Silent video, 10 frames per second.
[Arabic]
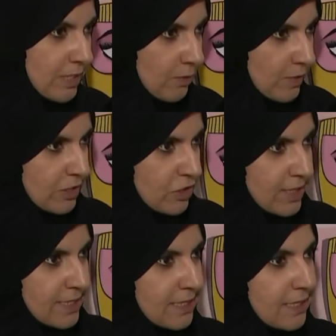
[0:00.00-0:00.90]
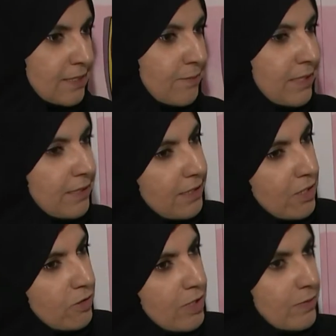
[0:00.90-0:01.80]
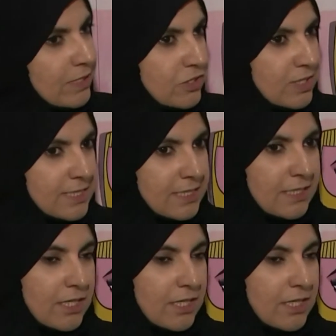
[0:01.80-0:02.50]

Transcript: الاحوال الشخصيه، طبعا قانون الاحوال الشخصيه